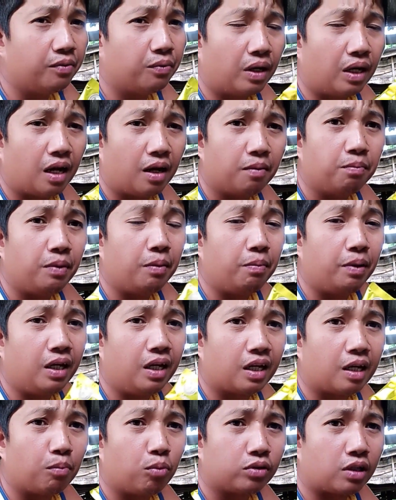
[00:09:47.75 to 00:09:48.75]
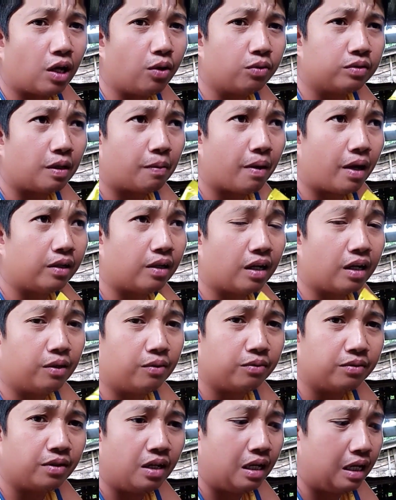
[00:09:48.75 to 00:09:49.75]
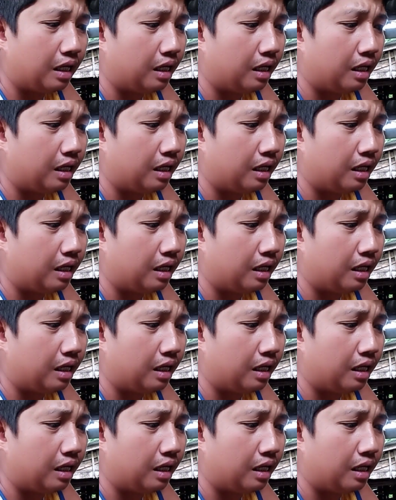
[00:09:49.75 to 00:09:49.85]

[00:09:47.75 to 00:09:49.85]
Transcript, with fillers: wala, bibihira po tayong tamaan ng ganun.